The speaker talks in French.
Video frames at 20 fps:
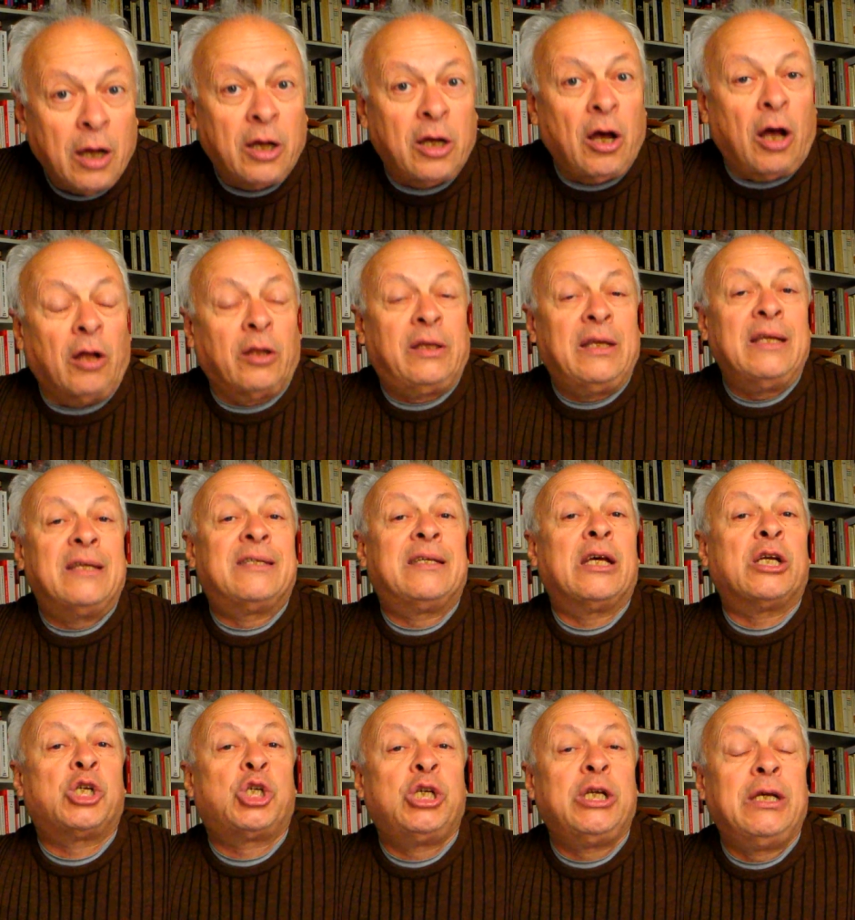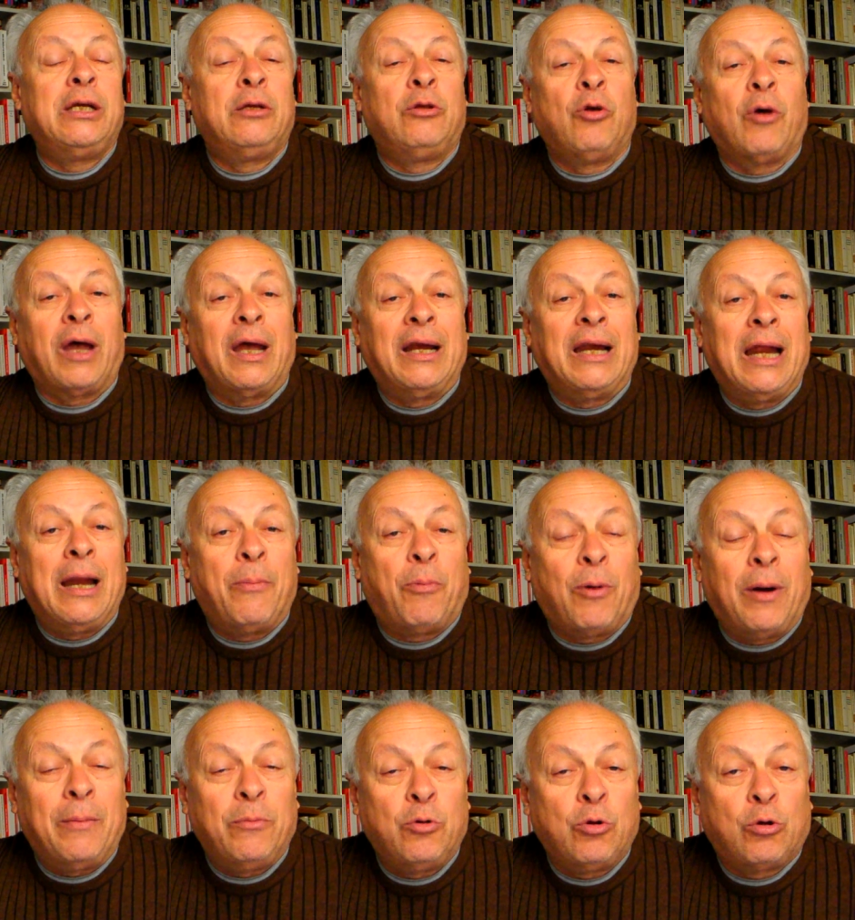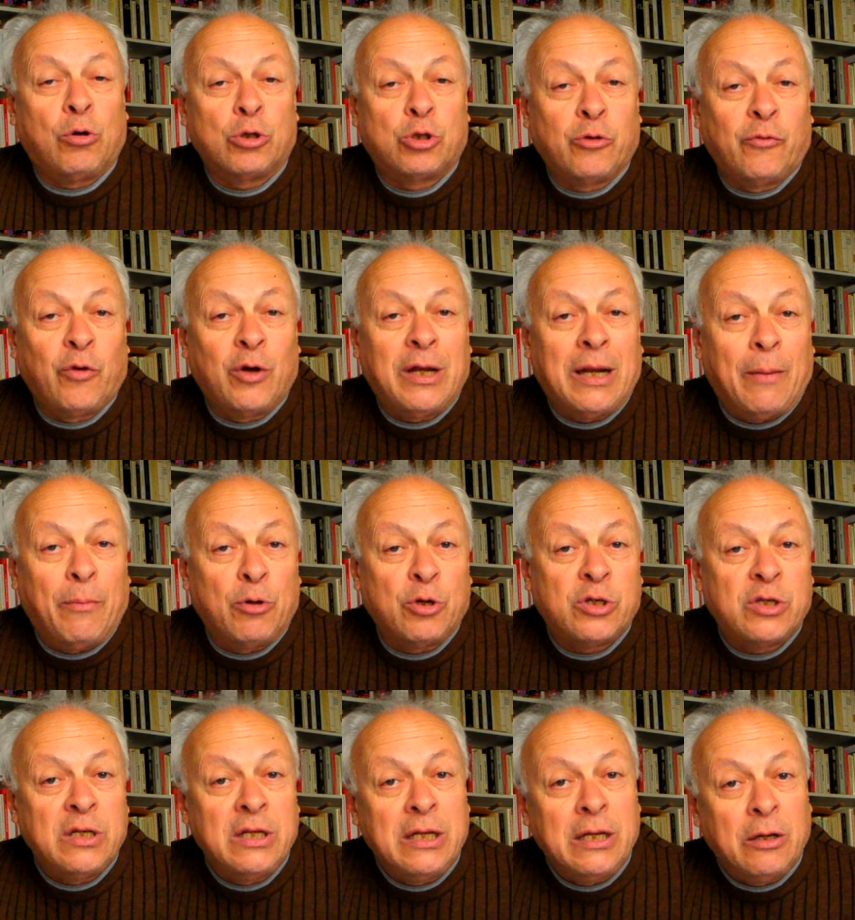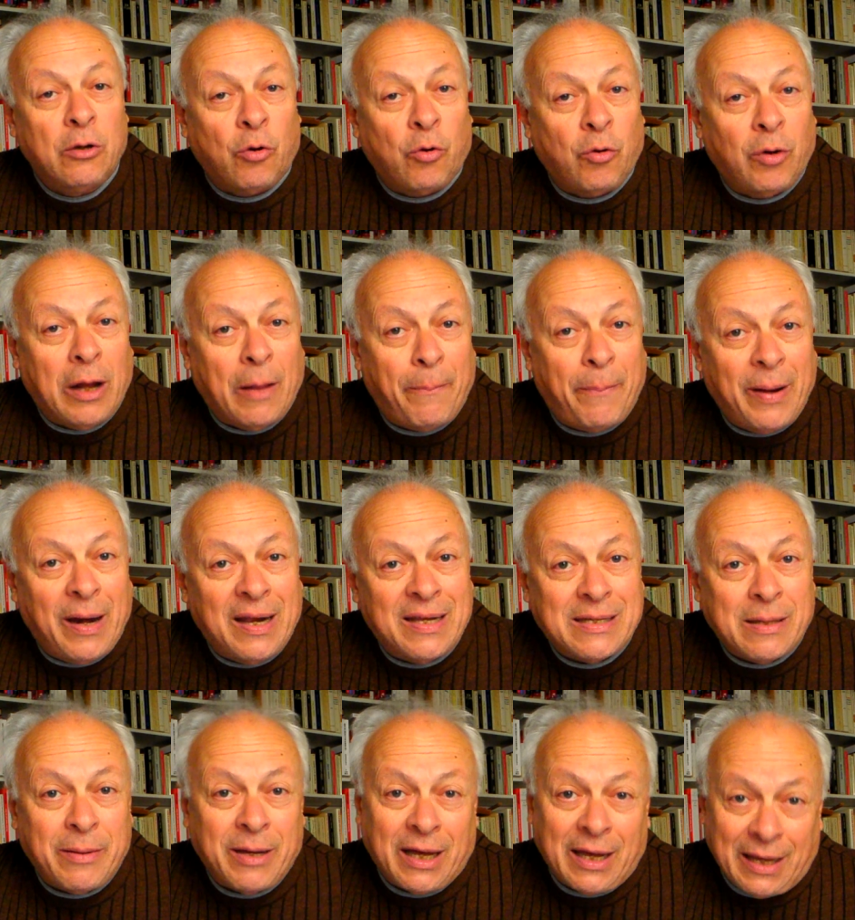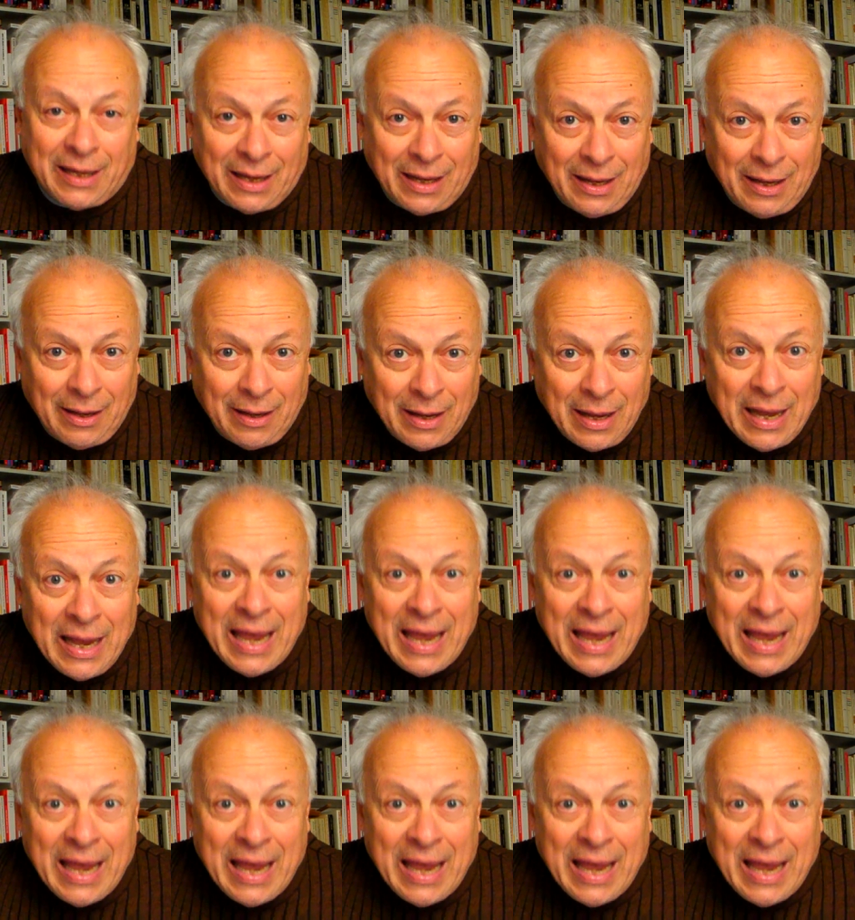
Quand il s'agit de régler les problèmes du Kosovo et de la Bosnie, on l'appelle les Américains.